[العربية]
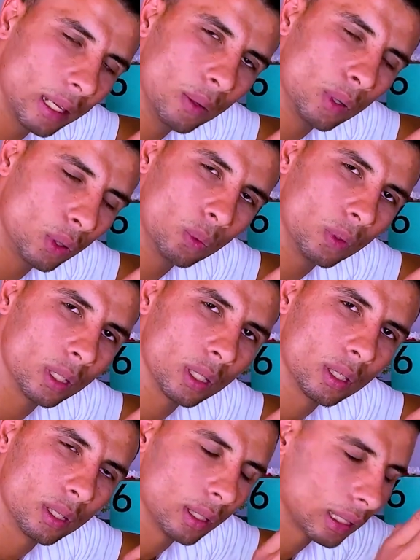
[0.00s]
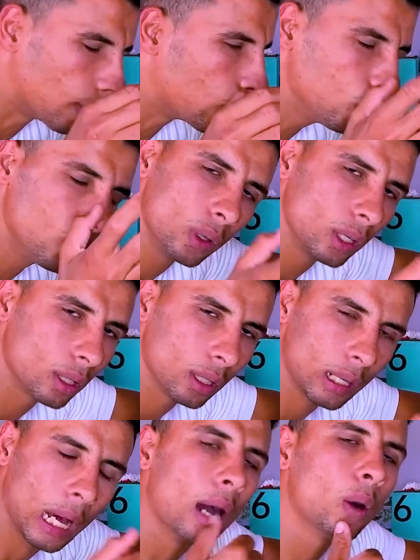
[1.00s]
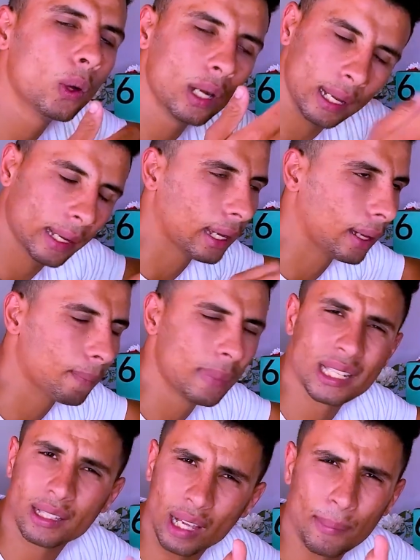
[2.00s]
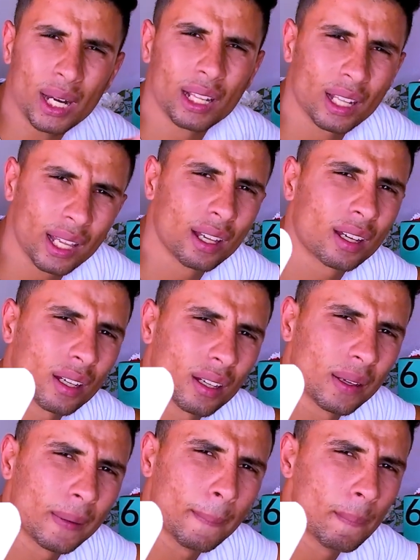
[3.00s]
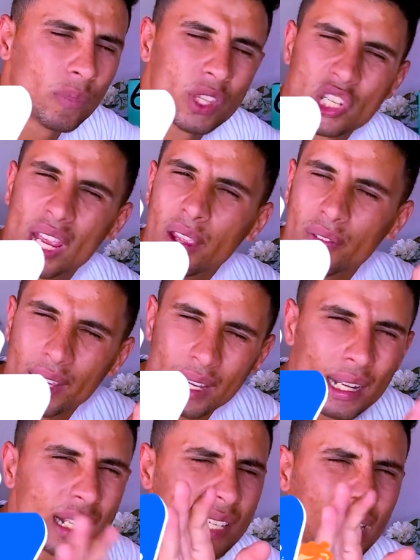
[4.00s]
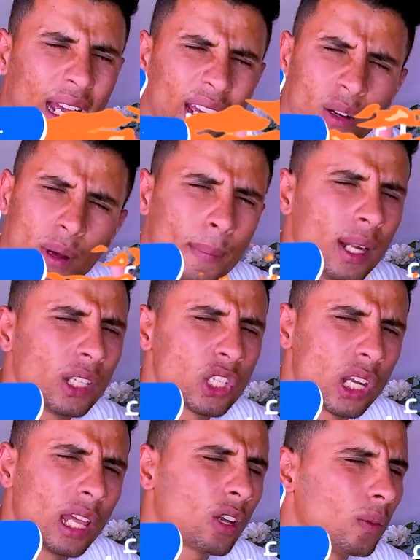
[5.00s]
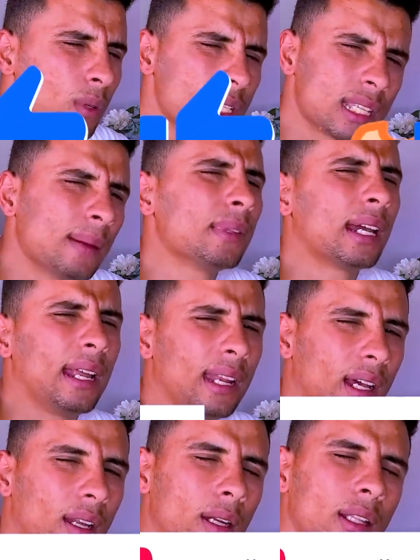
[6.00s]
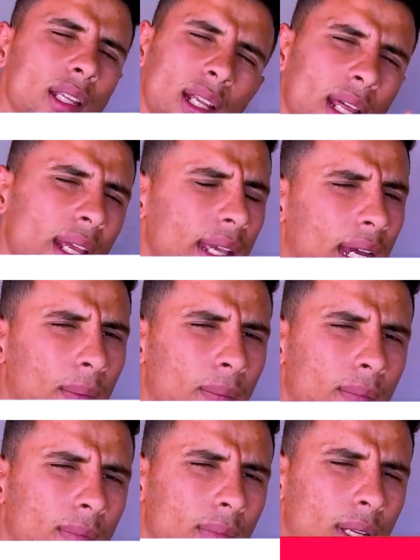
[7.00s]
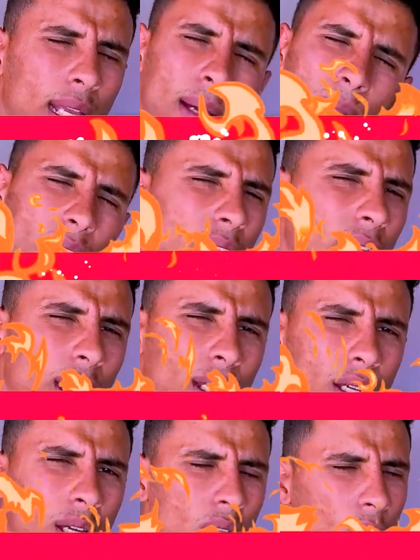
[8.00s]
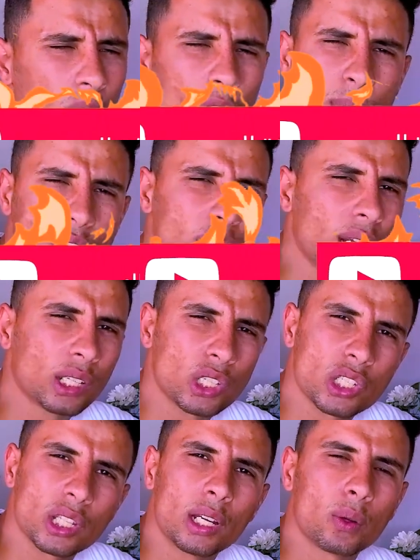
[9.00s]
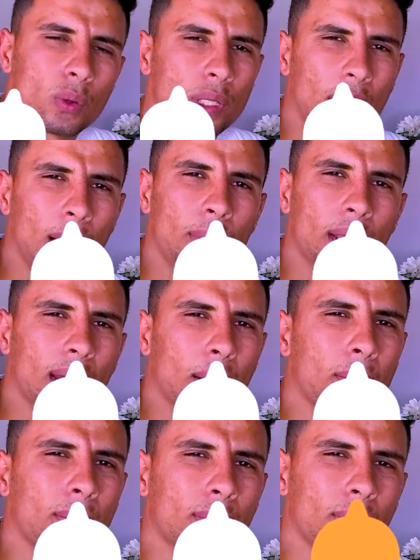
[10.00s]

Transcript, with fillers: ايه هو هو طب قول اقول لك يا عم بس انت عمال تلايك شايفك كده سرحان وما عملتش لايك ومستمتع على الاخر ادينا لايك يا عم يا عم ادينا لايك ولو ما اشتركتش اشترك ودعمنا يا عم